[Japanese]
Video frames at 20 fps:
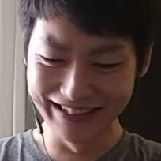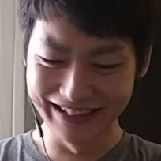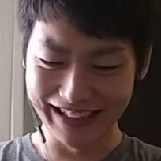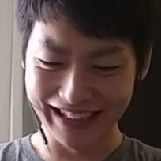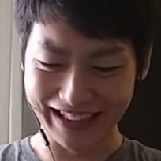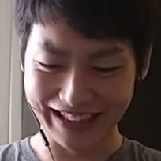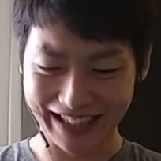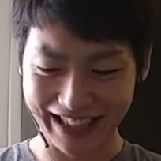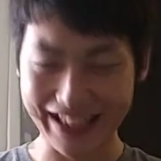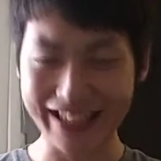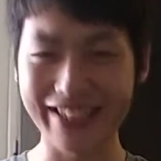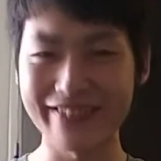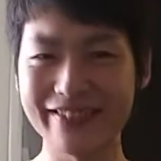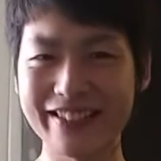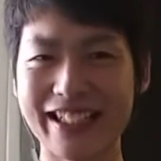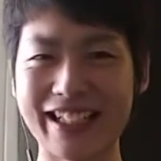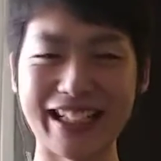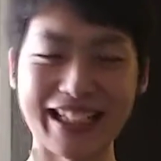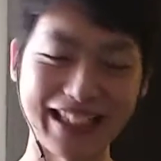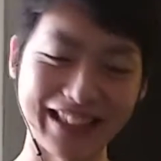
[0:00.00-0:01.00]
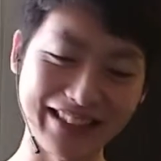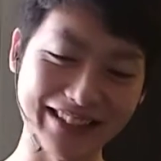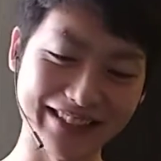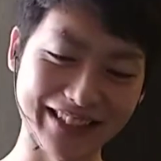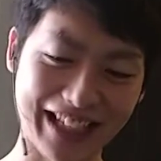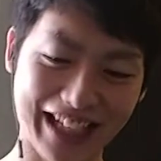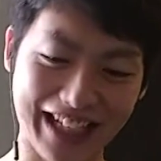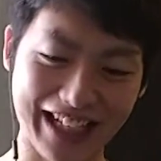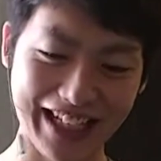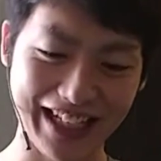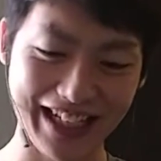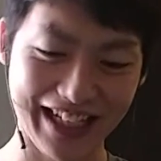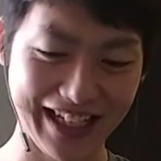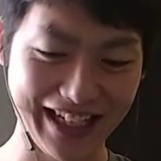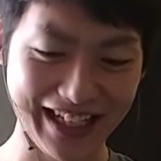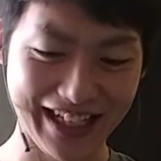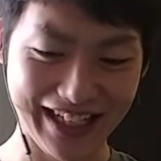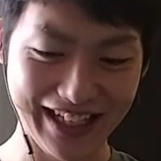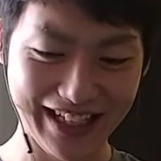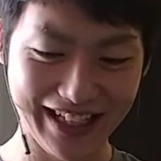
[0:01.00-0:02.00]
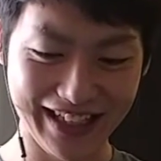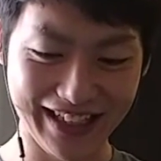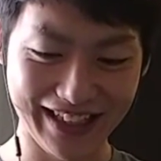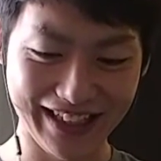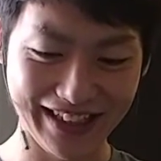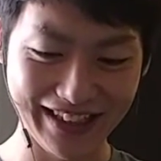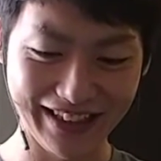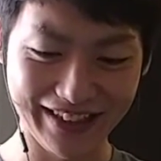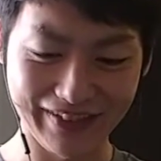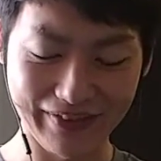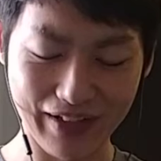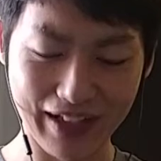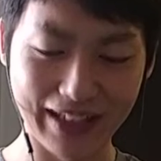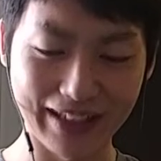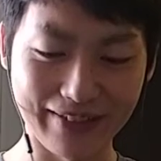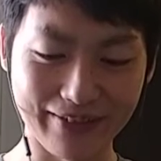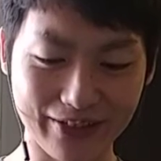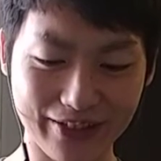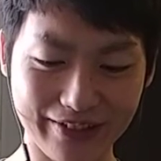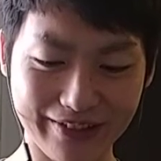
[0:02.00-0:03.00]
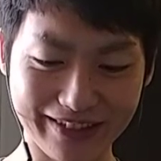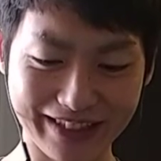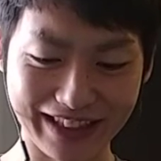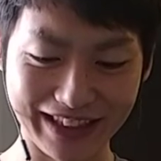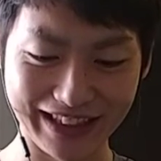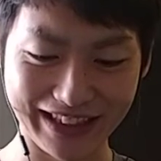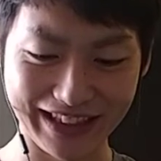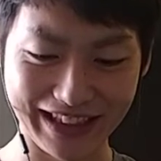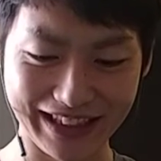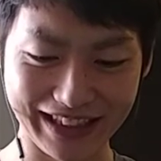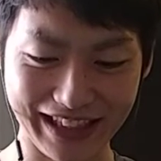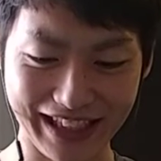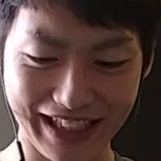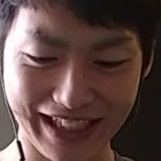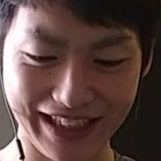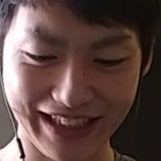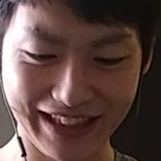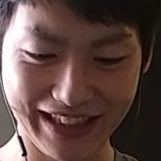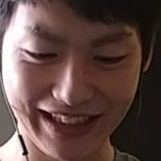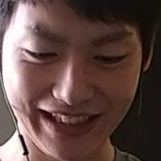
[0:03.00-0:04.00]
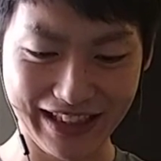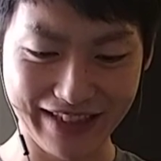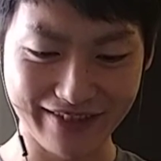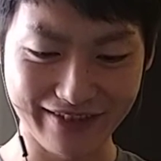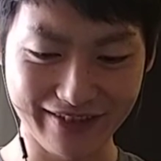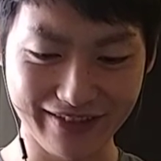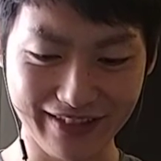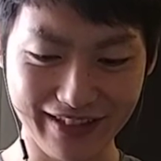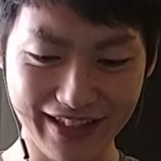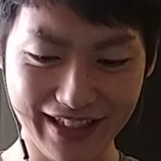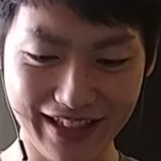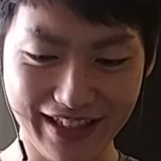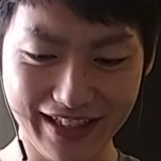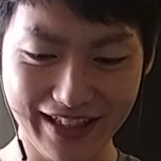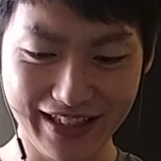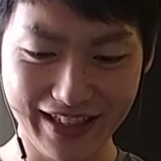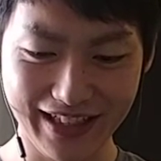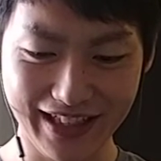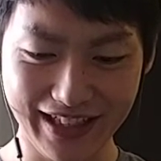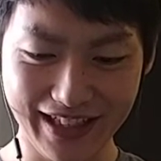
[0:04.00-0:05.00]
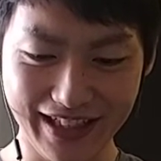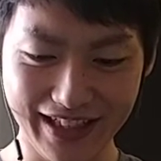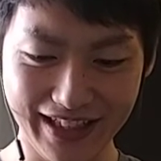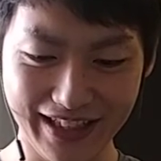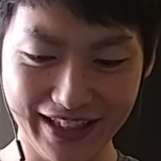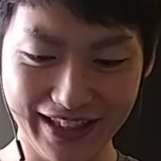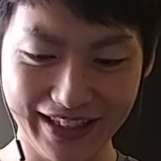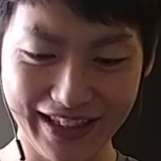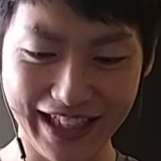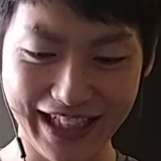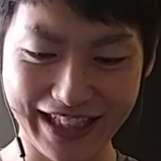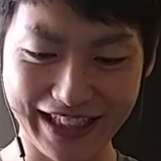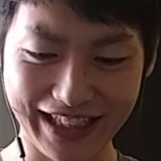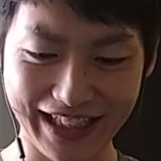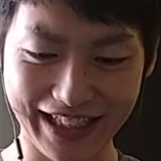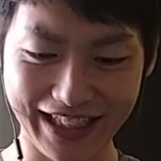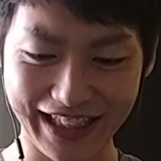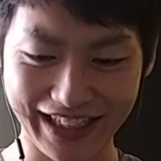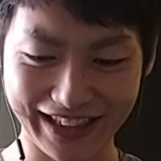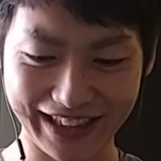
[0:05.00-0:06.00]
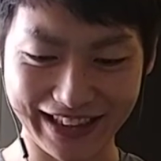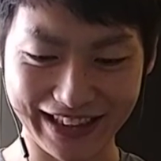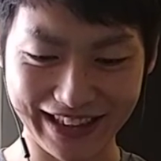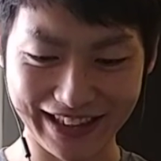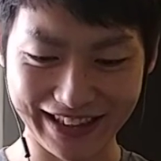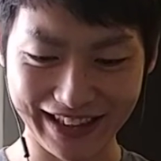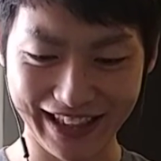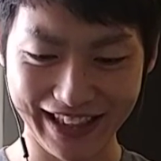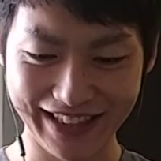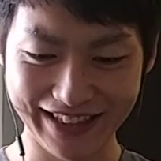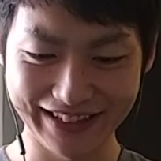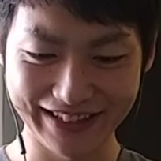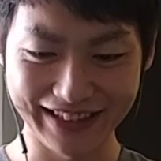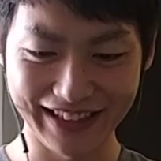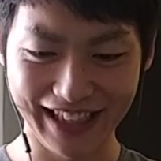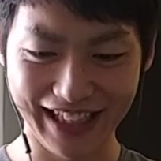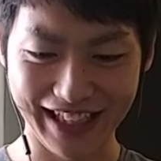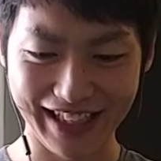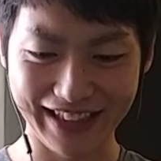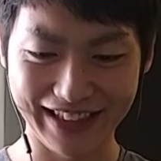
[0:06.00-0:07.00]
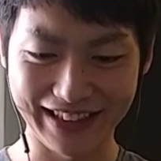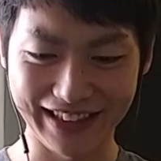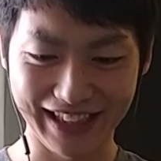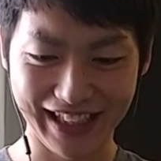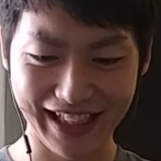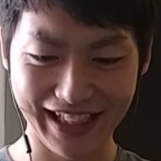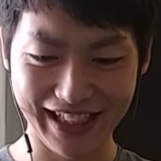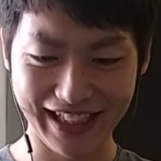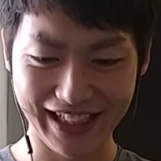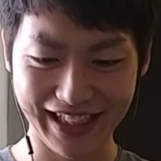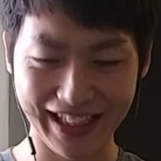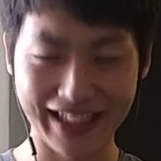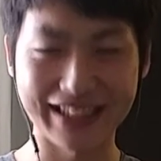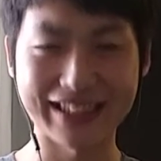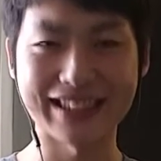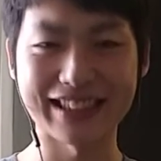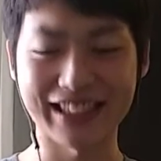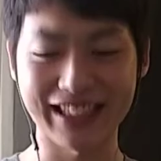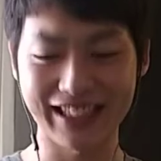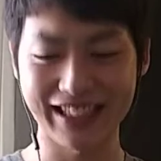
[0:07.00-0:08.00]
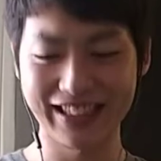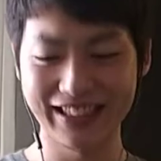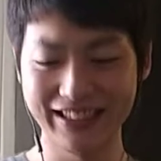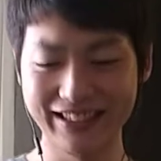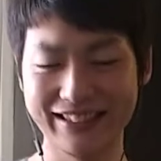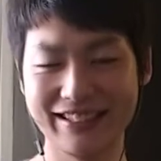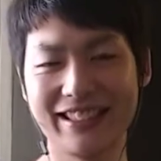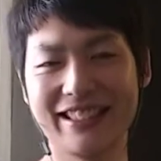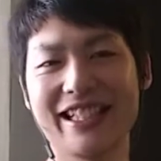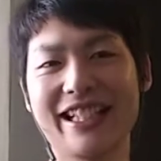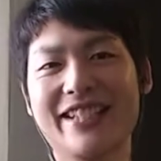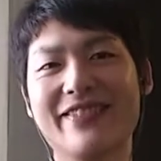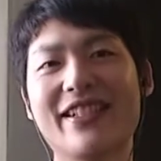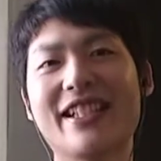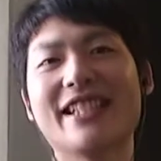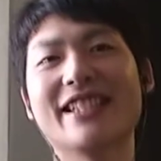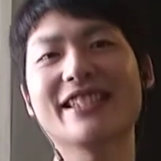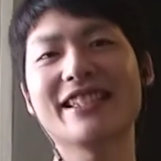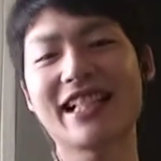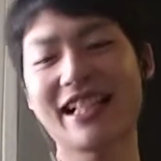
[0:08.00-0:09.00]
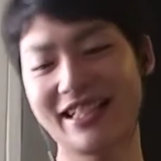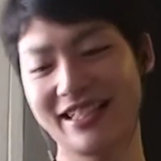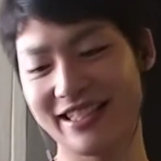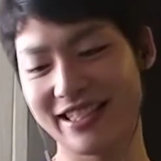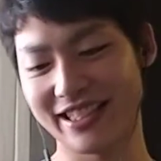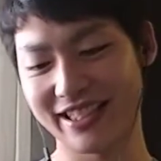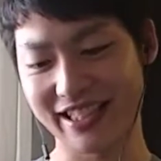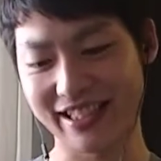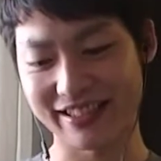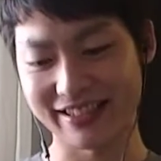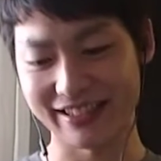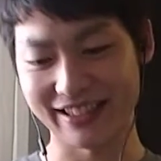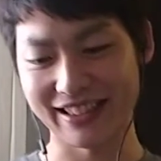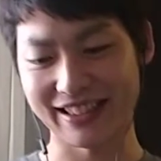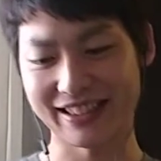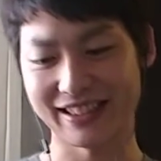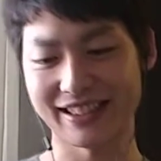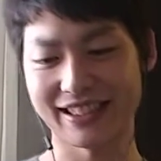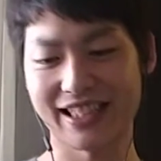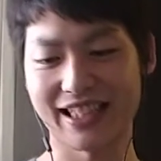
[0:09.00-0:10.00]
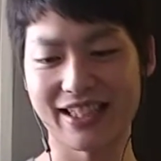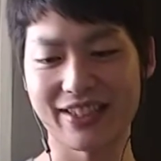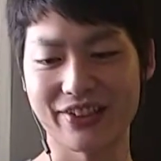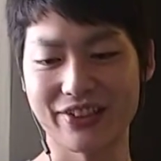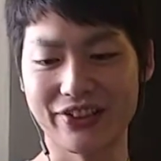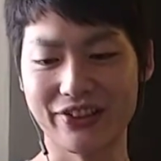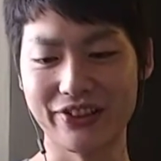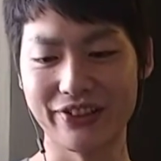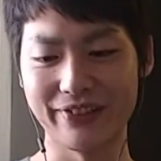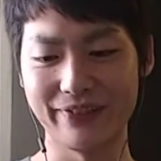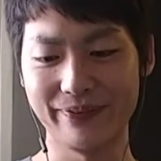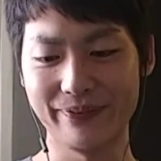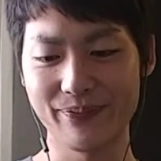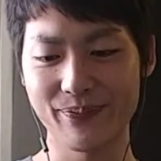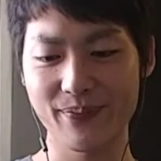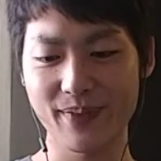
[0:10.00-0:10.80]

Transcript: なんかデジャブ感があるので、えー、まあでも気をつけてください。あの冷静になってください。はい、えー、次で今イスラエルに来てるんですけど、